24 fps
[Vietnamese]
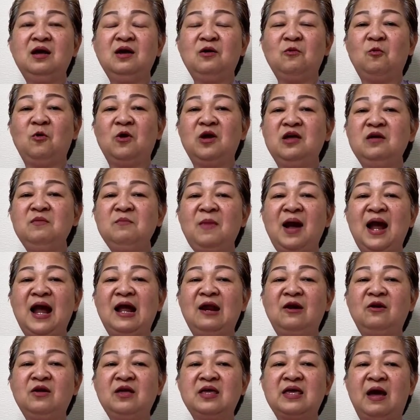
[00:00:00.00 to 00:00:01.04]
quỷ ma
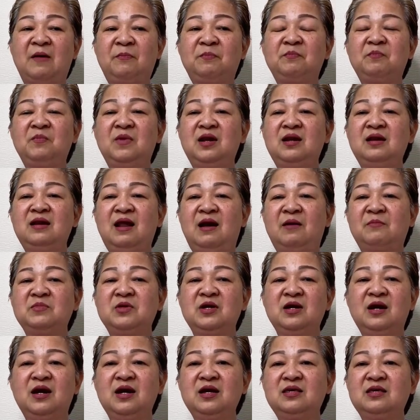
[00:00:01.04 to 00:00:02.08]
nó nhập mình làm
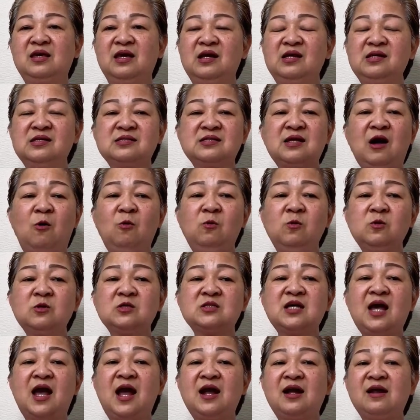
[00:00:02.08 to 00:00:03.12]
những cái chuyện xấu
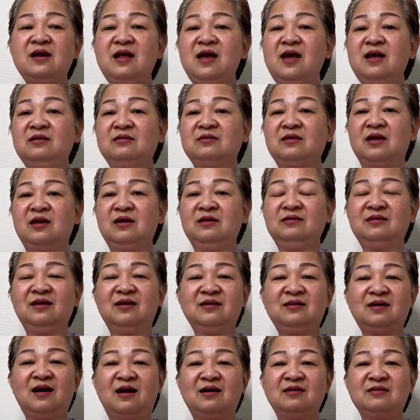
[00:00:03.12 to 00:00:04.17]
xa đê tiện
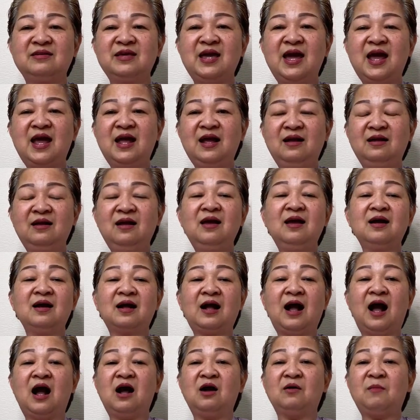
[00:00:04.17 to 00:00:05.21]
trên trần gian
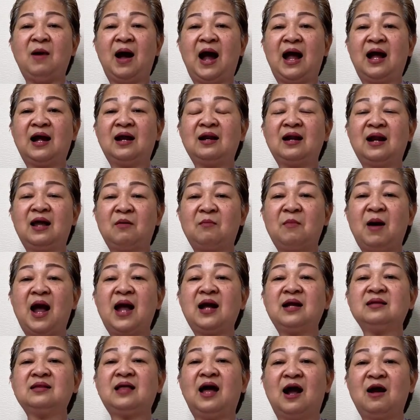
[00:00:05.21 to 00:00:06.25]
cờ bạc là
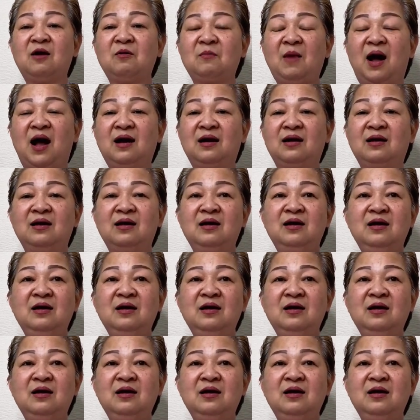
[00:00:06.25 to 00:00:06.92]
bác thần bần